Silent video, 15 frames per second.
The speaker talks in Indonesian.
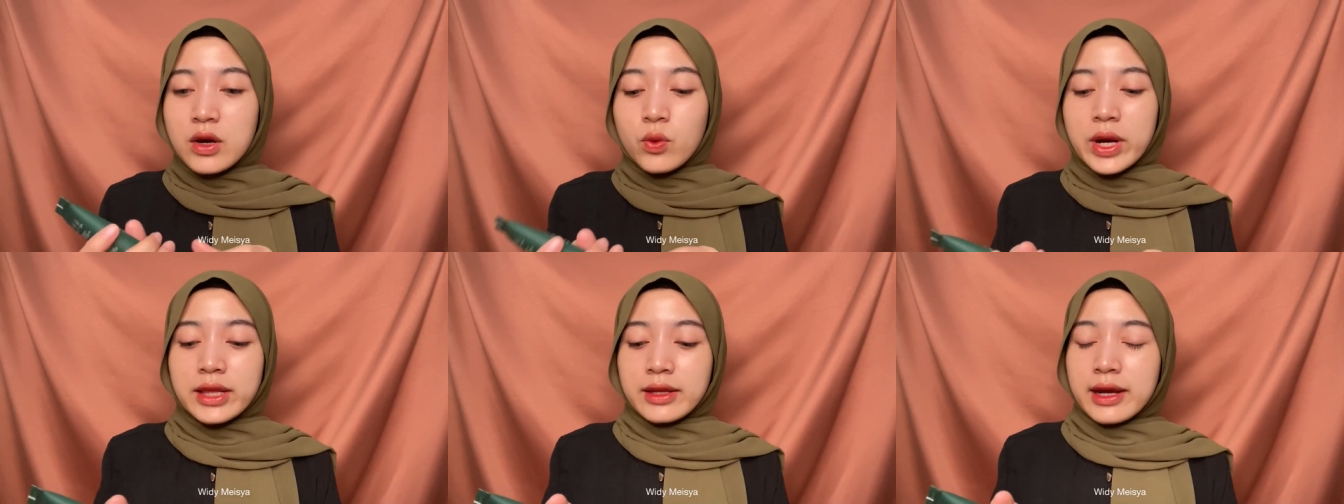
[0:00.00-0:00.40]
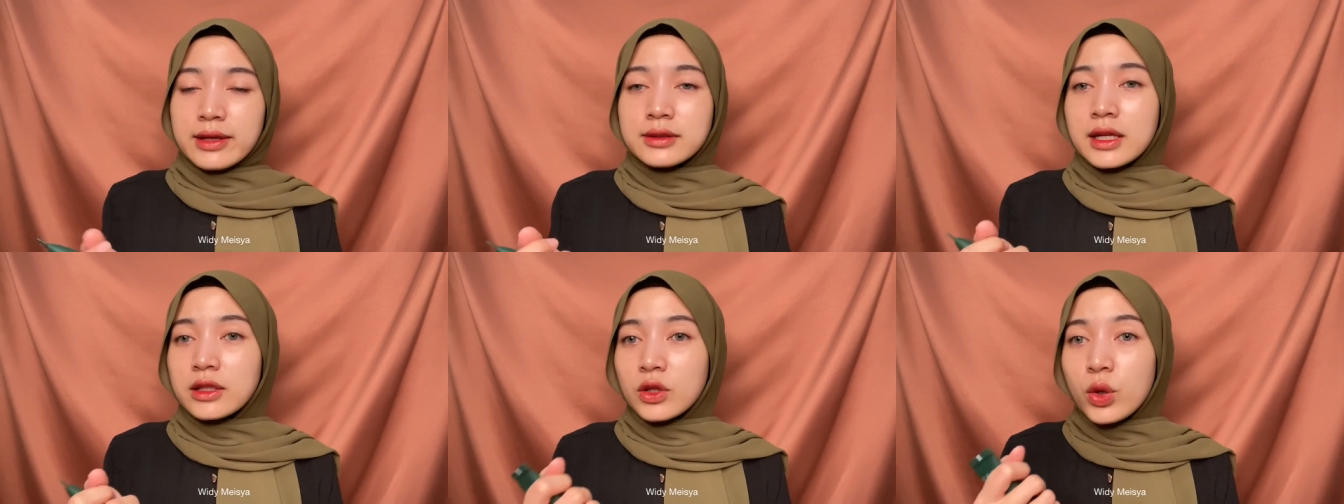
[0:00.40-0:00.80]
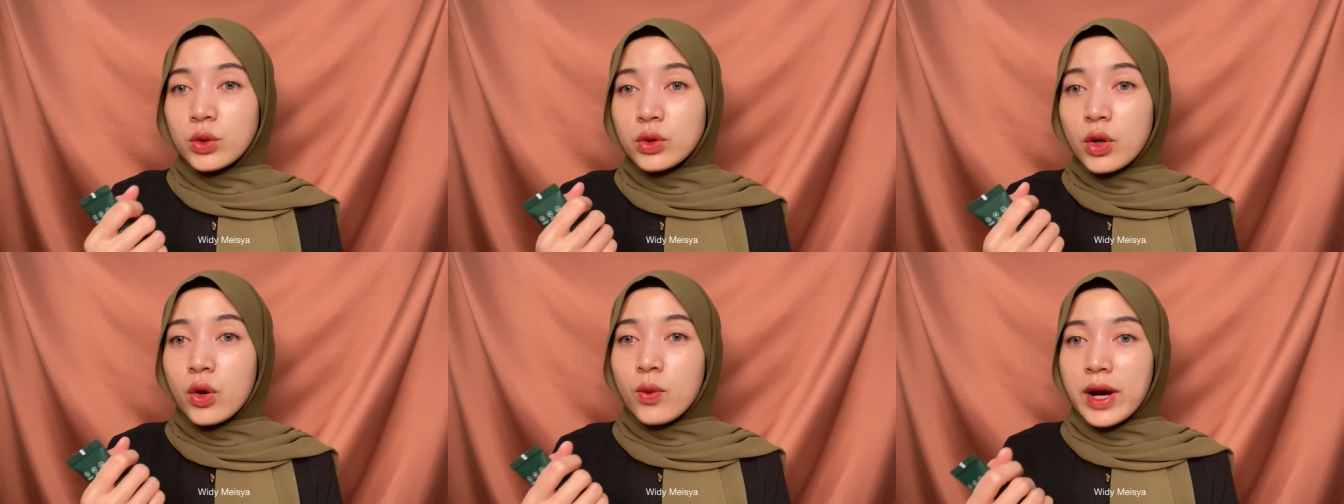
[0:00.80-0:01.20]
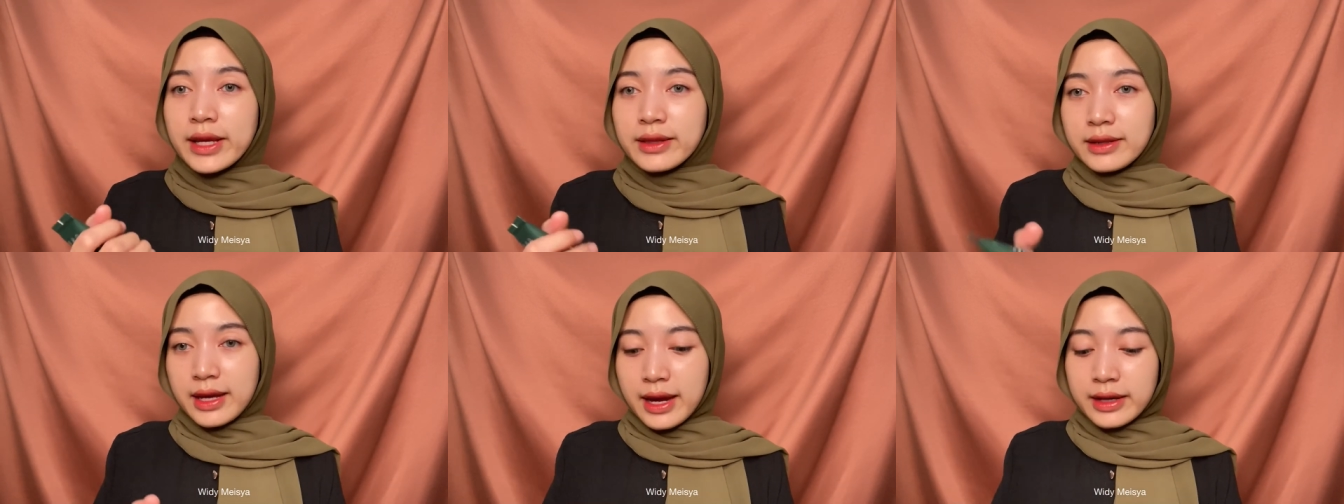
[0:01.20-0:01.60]
white cast atau no white
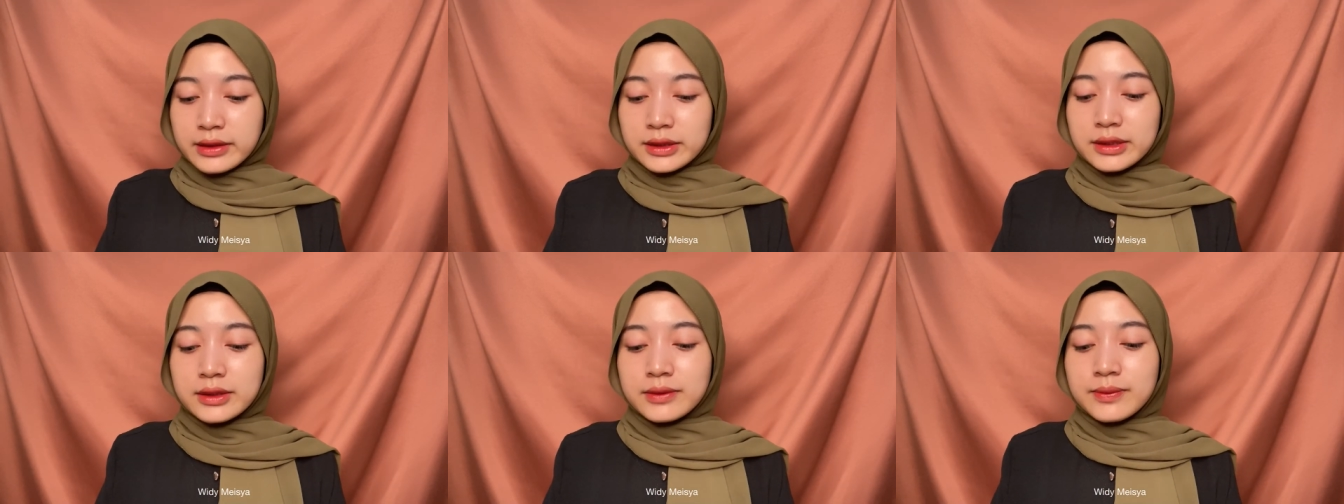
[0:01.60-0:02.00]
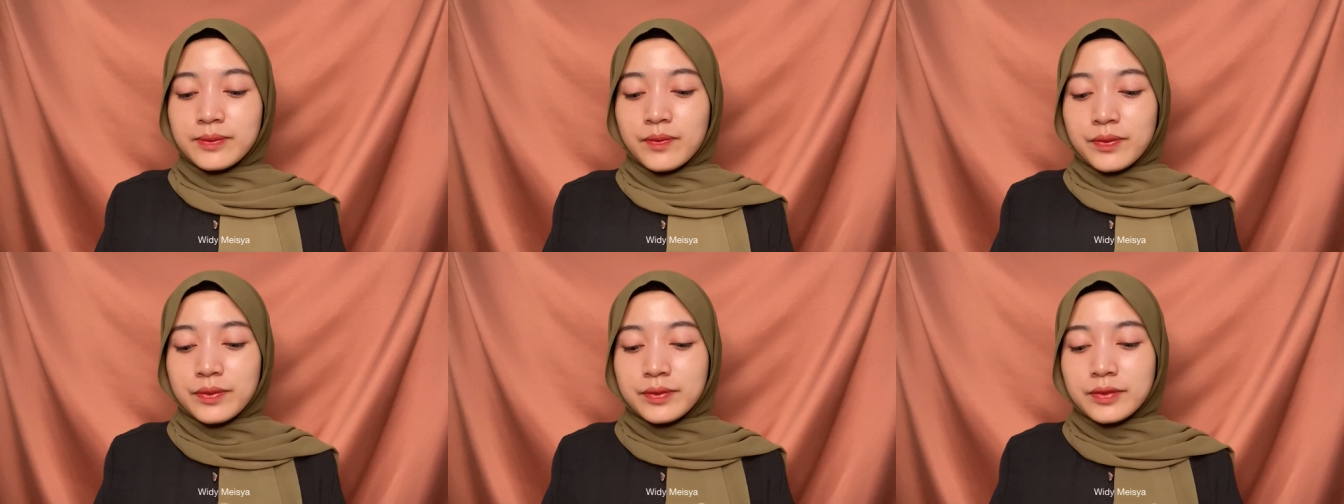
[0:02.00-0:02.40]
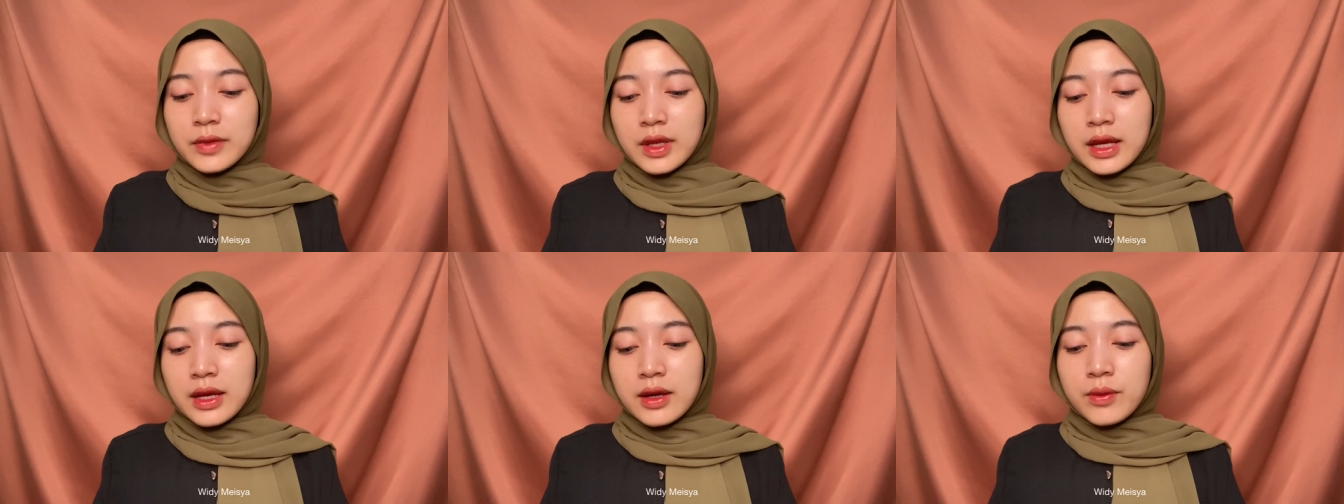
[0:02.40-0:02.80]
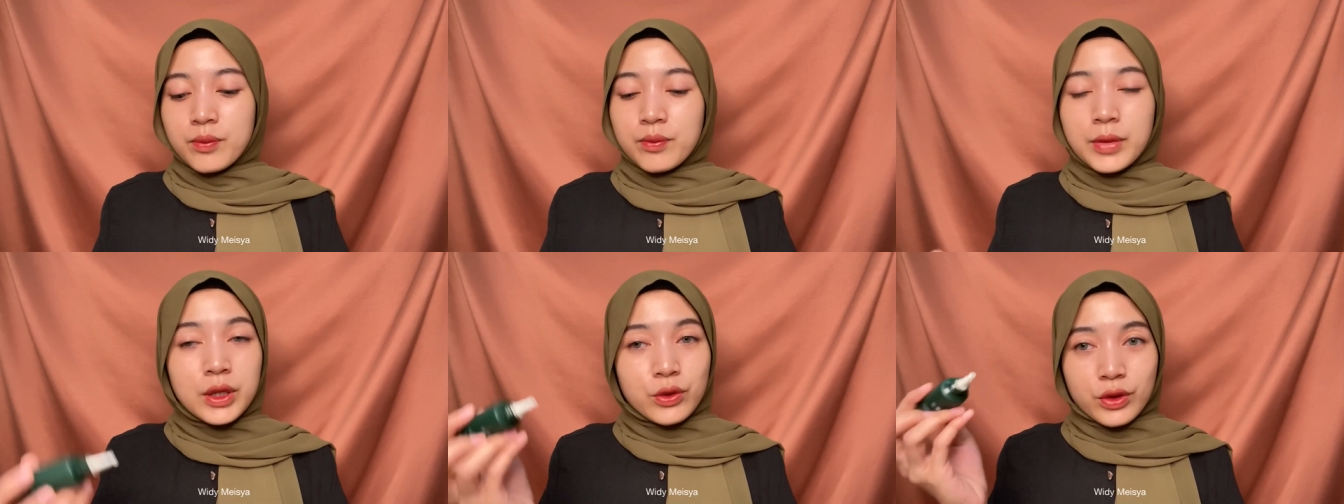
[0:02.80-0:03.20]
cast,
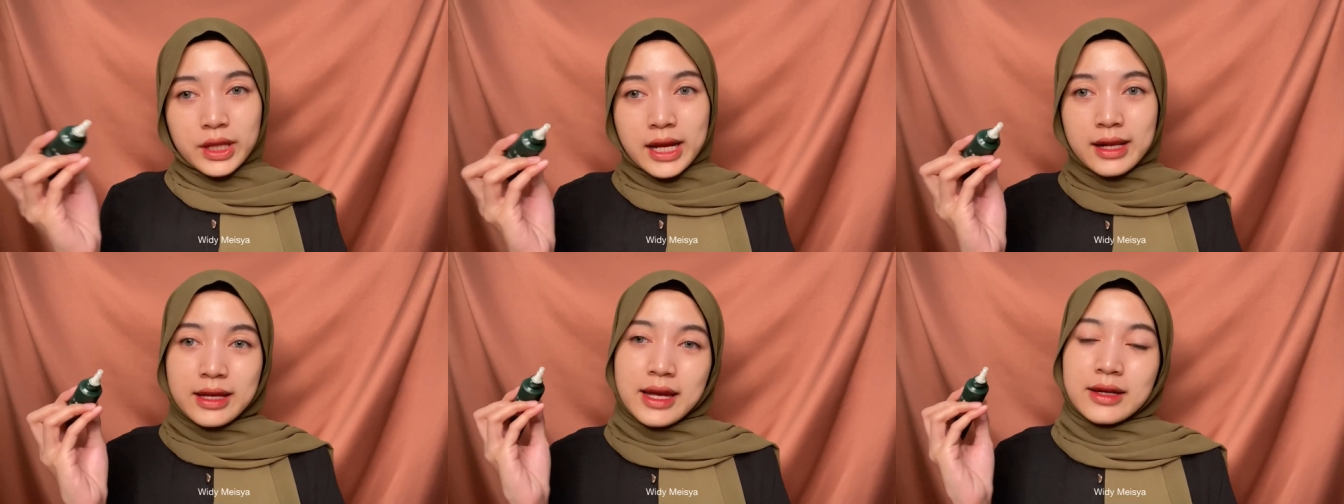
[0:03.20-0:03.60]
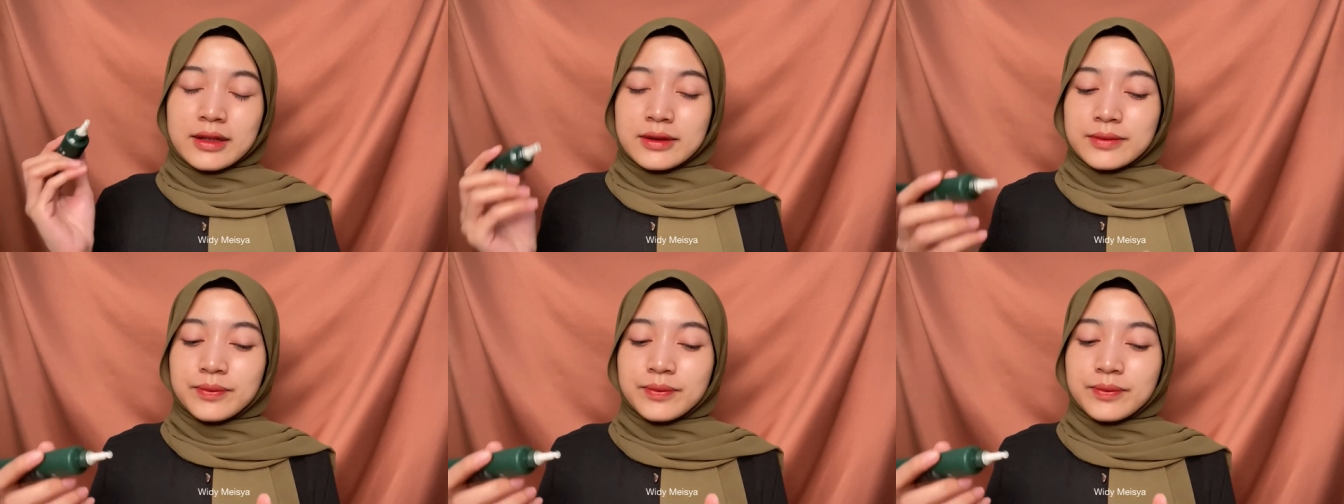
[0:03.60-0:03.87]
menurut kalian.